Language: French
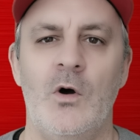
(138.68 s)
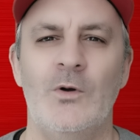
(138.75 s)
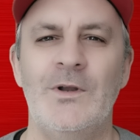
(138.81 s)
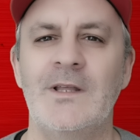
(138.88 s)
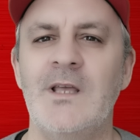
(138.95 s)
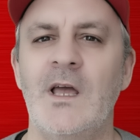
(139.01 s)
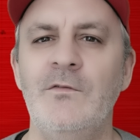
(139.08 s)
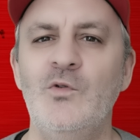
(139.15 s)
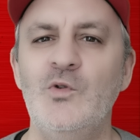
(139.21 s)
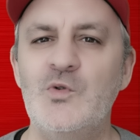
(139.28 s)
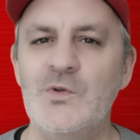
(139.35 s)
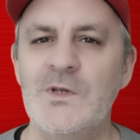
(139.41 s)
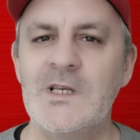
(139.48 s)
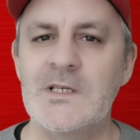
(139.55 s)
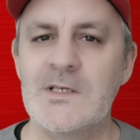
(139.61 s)
En interview,
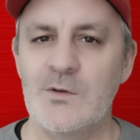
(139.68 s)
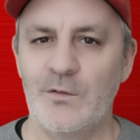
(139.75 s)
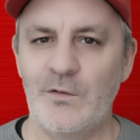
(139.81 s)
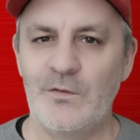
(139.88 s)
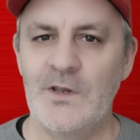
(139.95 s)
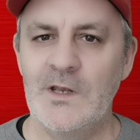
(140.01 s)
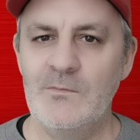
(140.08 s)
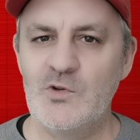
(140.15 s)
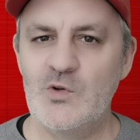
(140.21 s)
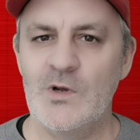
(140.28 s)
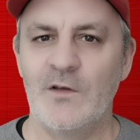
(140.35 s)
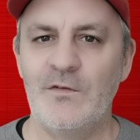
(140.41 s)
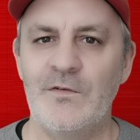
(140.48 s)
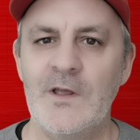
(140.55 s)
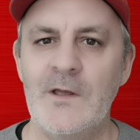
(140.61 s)
tu dis que ce film, tu
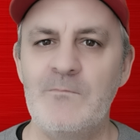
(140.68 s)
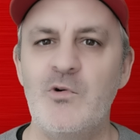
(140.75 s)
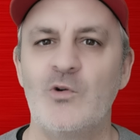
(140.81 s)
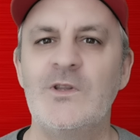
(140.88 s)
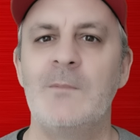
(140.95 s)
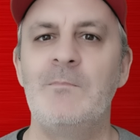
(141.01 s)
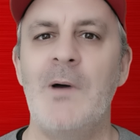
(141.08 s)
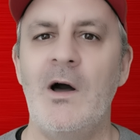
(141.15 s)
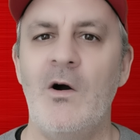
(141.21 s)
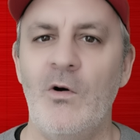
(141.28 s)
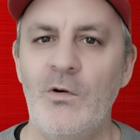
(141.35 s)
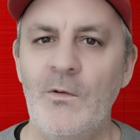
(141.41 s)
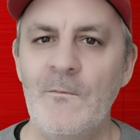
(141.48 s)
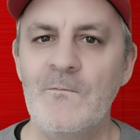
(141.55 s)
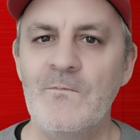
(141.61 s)
l'as fait pour tes
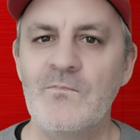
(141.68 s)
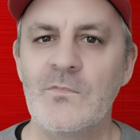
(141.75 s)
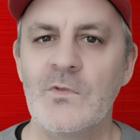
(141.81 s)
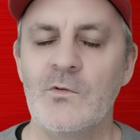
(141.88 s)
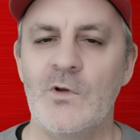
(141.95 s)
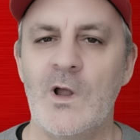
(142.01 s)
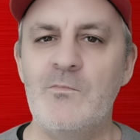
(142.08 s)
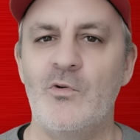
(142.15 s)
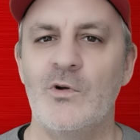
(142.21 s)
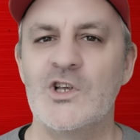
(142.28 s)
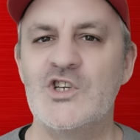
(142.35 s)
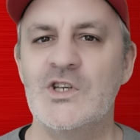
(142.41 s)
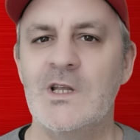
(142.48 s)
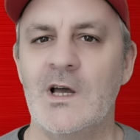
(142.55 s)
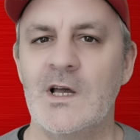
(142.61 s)
parents, voilà, pour la
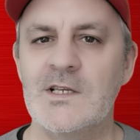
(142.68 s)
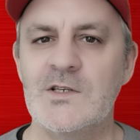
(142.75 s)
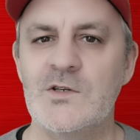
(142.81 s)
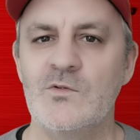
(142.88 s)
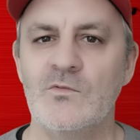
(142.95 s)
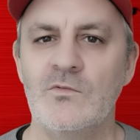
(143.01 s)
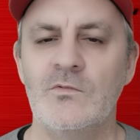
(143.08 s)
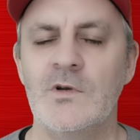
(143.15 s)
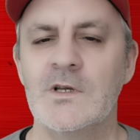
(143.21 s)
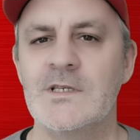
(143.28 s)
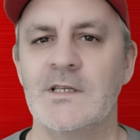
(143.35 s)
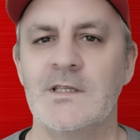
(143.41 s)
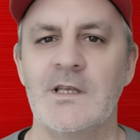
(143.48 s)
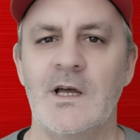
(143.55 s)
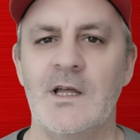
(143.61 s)
génération,
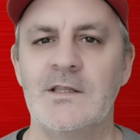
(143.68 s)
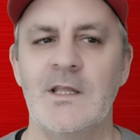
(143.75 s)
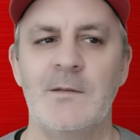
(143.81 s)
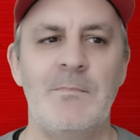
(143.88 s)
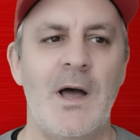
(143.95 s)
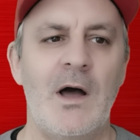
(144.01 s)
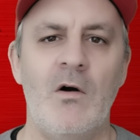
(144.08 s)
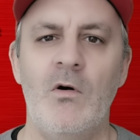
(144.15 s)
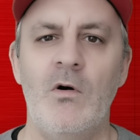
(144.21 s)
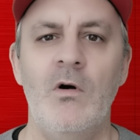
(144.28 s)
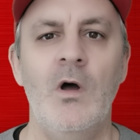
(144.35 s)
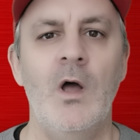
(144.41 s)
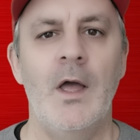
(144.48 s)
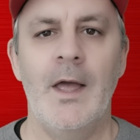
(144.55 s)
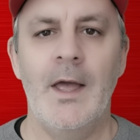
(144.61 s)
etc. de tes
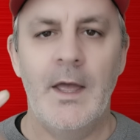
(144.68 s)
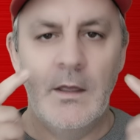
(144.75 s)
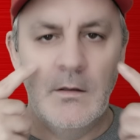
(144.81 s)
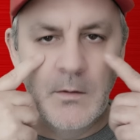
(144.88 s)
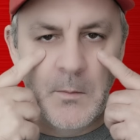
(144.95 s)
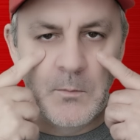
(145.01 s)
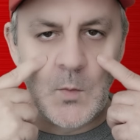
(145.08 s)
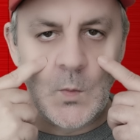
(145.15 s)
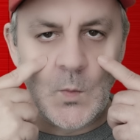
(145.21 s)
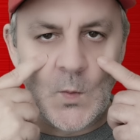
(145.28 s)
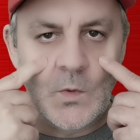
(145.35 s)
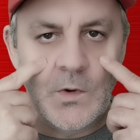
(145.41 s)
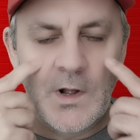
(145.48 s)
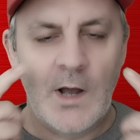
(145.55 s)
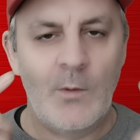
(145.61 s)
parents. Eh,
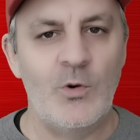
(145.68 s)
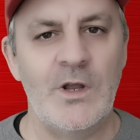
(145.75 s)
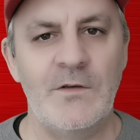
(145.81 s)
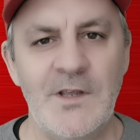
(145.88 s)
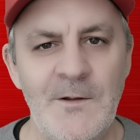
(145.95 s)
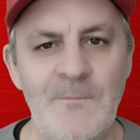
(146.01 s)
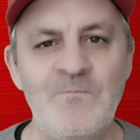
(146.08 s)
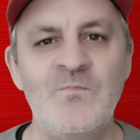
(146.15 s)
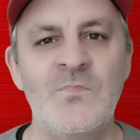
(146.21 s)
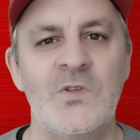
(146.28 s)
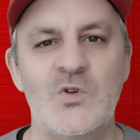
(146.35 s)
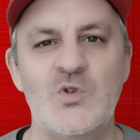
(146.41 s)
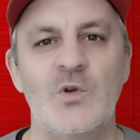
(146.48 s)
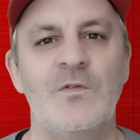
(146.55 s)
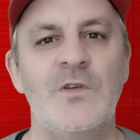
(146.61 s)
à mon avis,
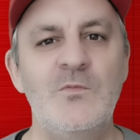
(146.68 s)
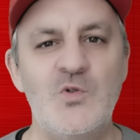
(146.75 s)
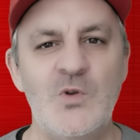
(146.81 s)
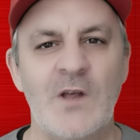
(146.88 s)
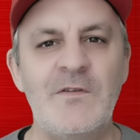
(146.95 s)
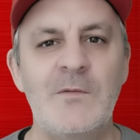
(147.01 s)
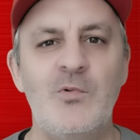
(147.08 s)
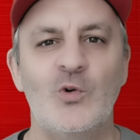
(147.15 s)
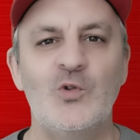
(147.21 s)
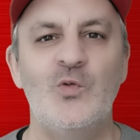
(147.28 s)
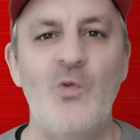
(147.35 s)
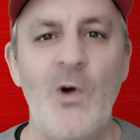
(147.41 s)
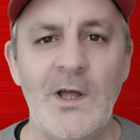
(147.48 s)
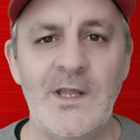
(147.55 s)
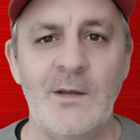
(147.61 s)
ce film, tu l'as fait pour
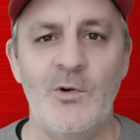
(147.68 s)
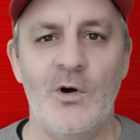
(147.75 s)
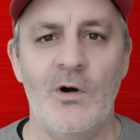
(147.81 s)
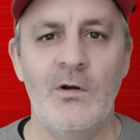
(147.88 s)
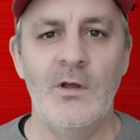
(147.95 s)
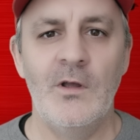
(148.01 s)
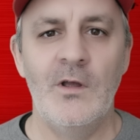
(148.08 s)
toi d'abord